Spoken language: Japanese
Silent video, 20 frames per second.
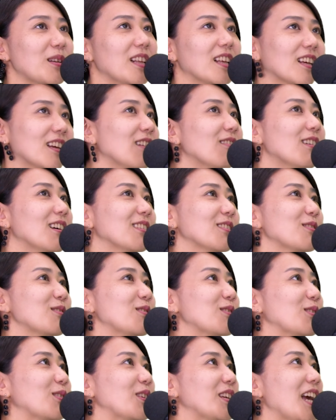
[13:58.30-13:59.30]
れだけは
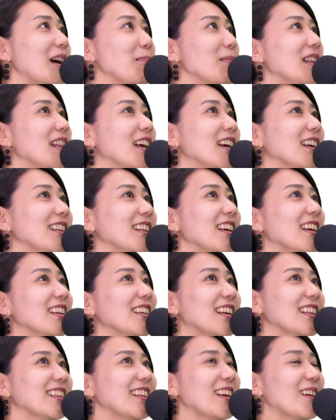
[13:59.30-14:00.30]
ちょっとやめないで
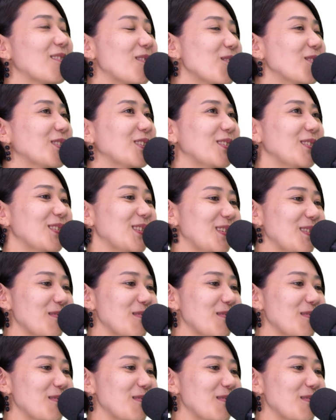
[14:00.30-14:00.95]
やっていこうというふう